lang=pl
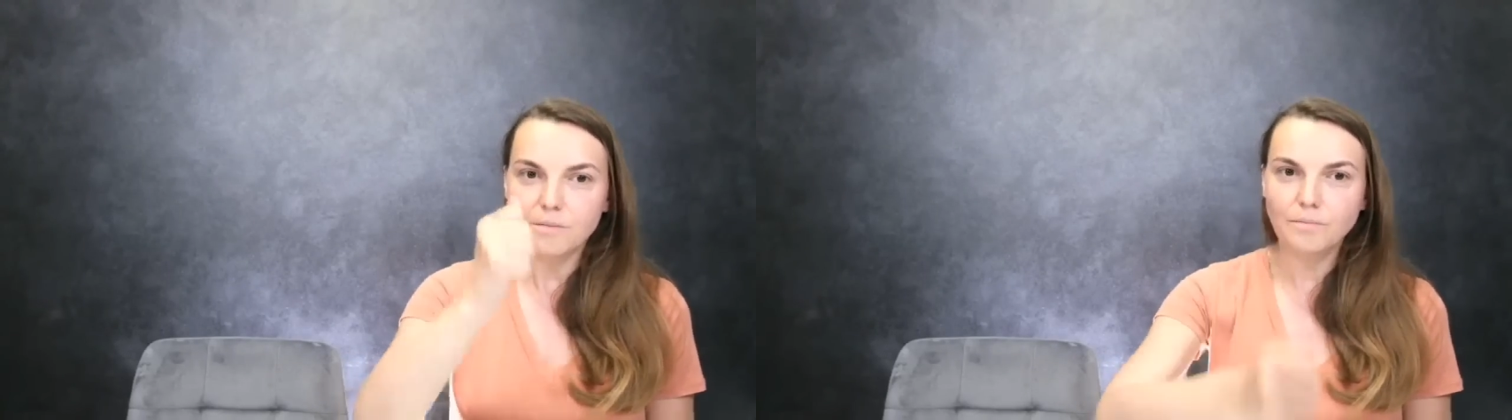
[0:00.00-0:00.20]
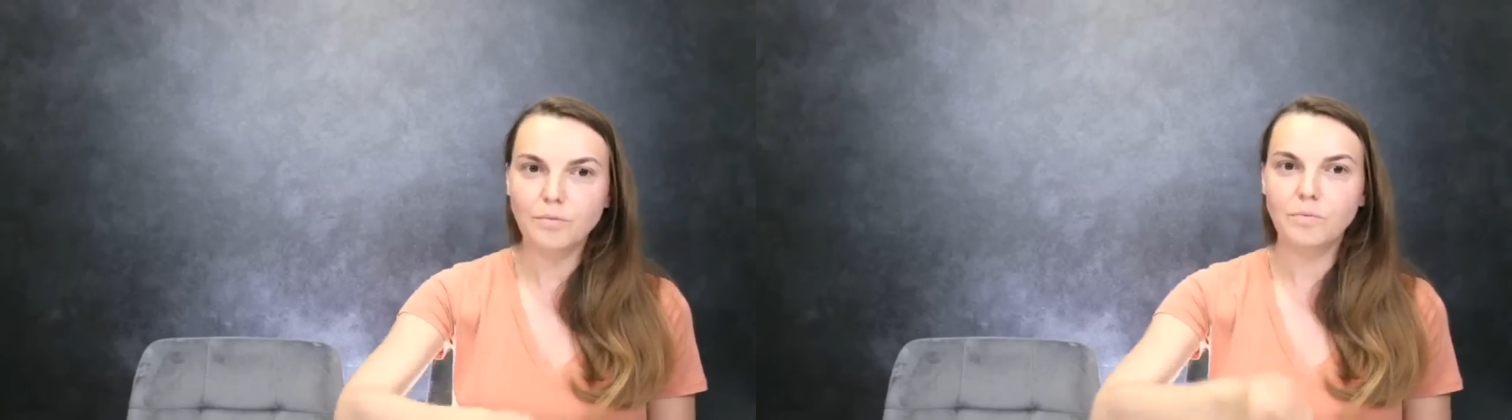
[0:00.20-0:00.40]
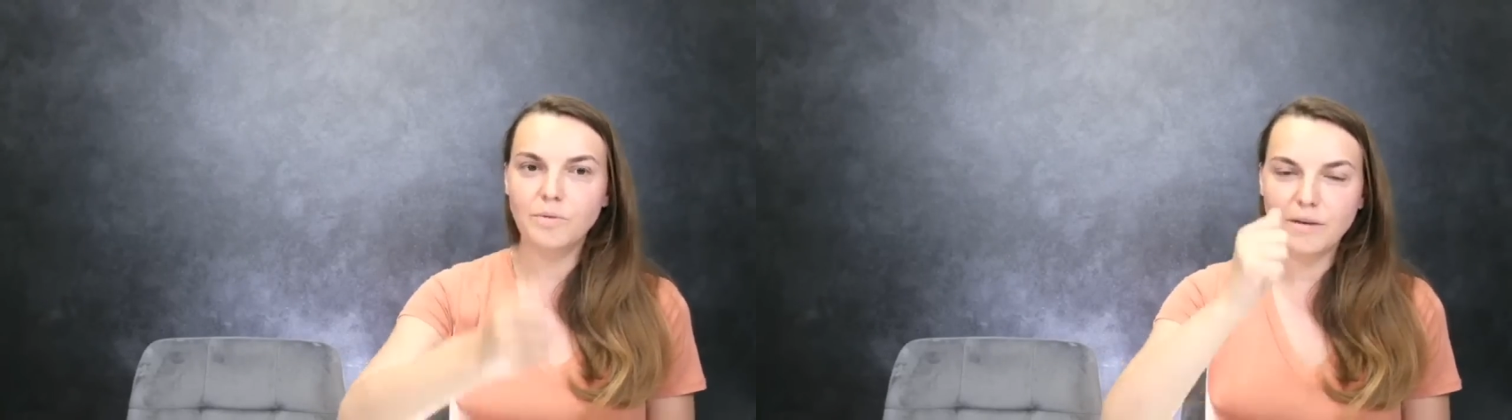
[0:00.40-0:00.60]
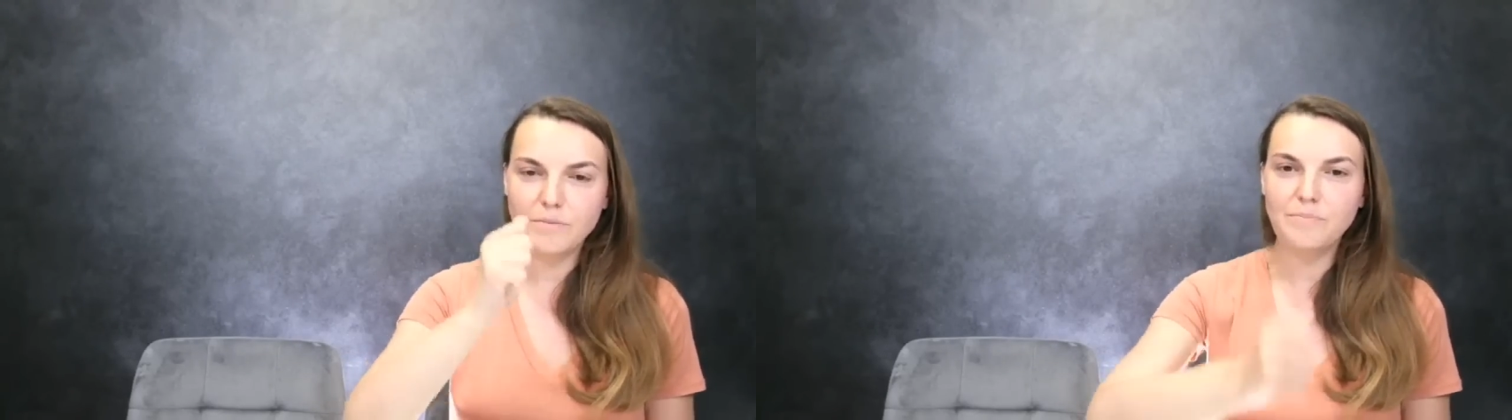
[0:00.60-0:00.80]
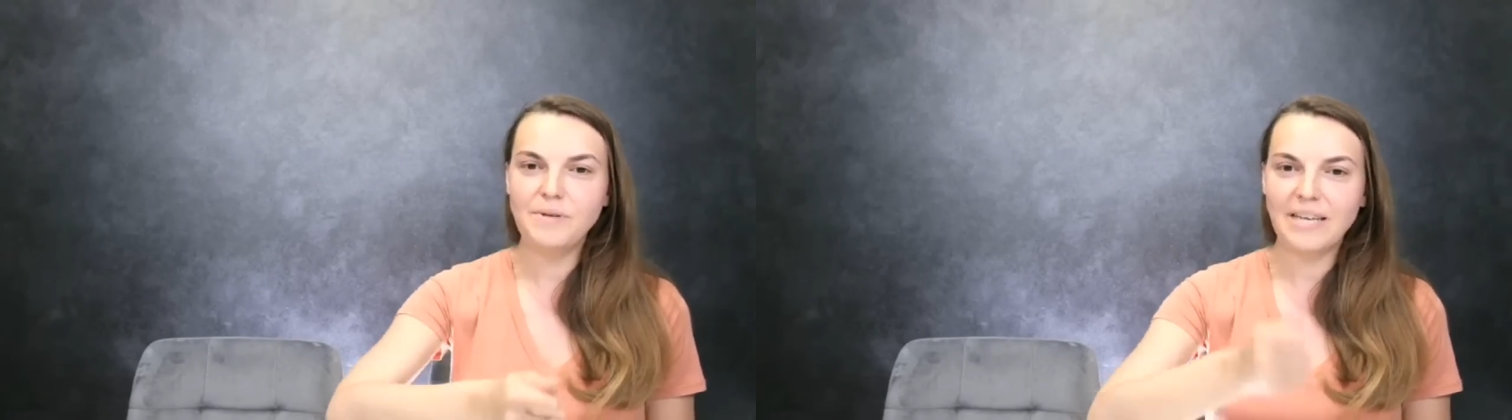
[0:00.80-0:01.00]
Próbuje
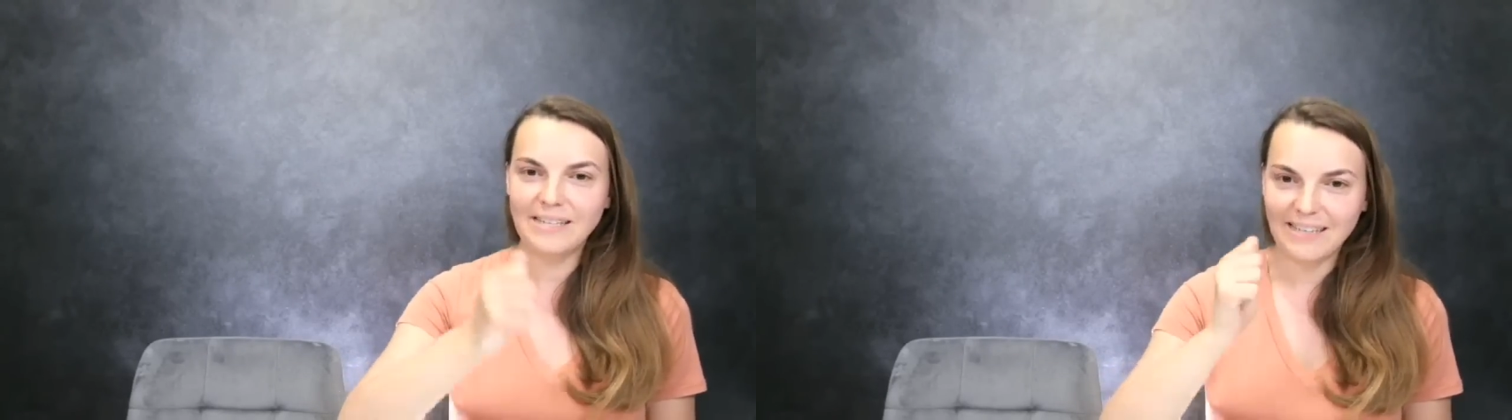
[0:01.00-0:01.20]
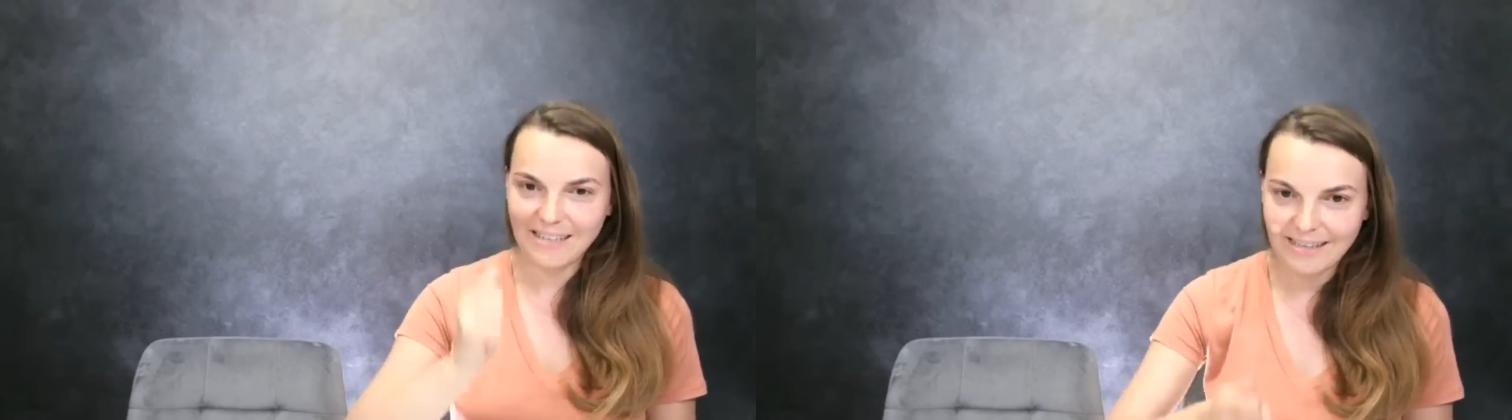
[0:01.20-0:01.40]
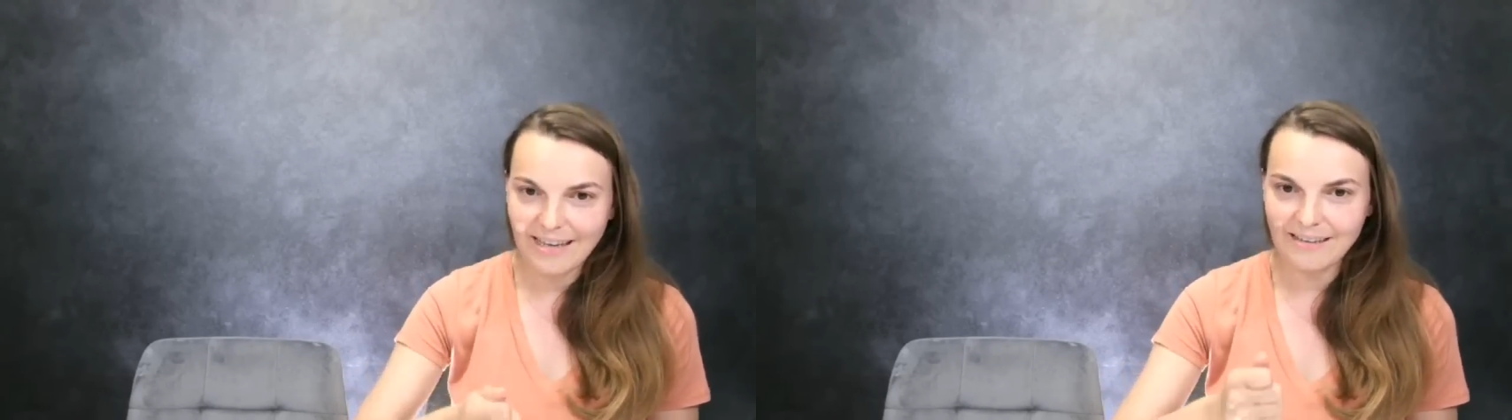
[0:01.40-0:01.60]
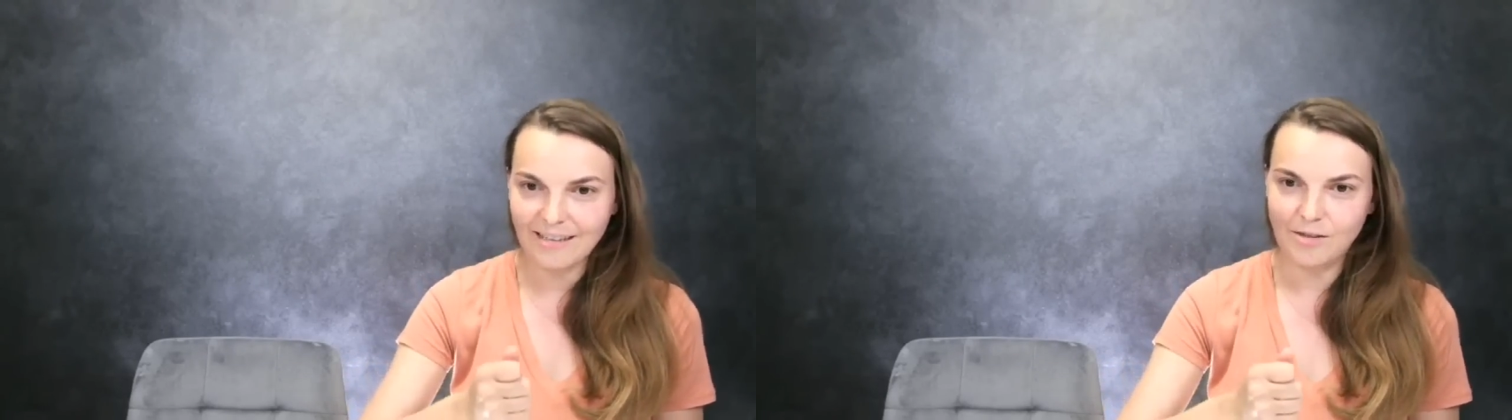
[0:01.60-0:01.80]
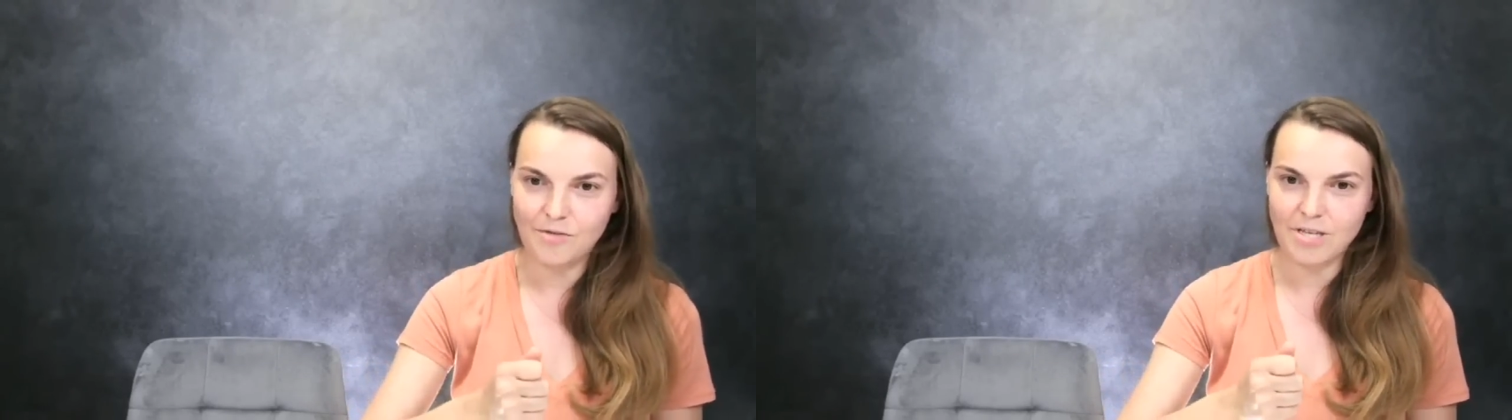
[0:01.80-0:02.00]
przypisać
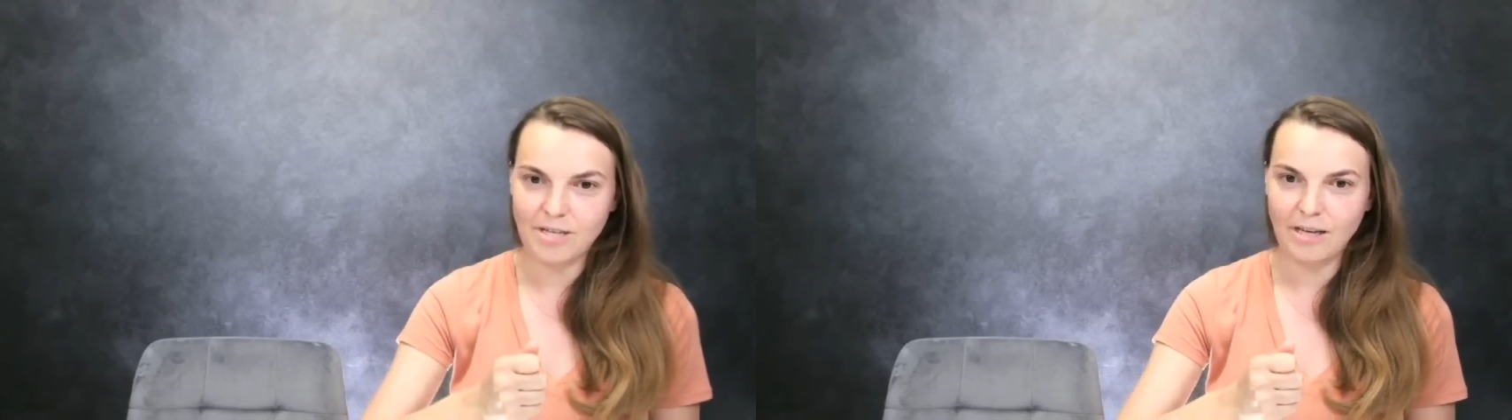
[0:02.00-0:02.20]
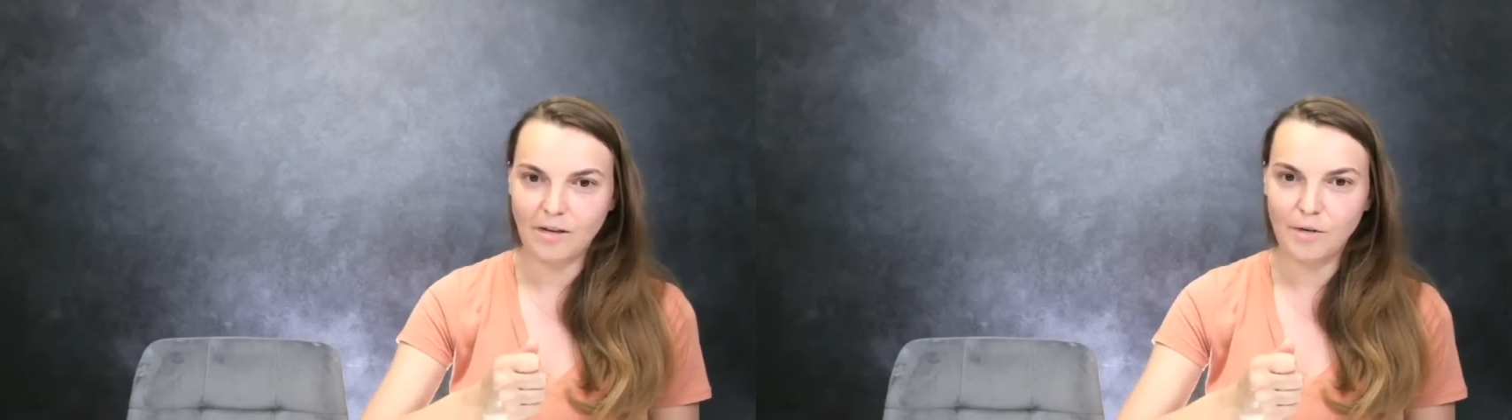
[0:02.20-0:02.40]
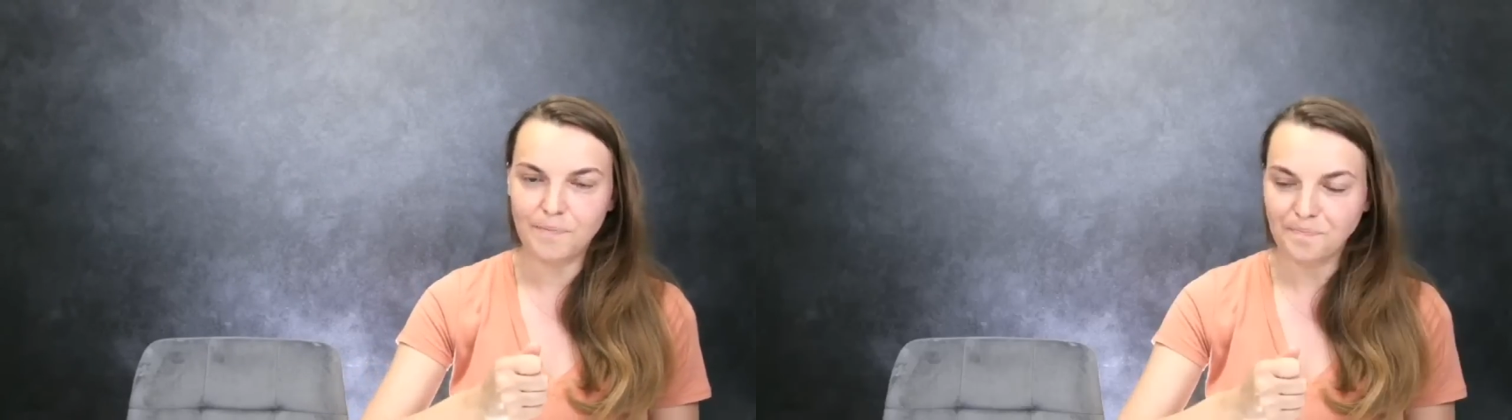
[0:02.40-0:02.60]
etykietkę do wszystkiego.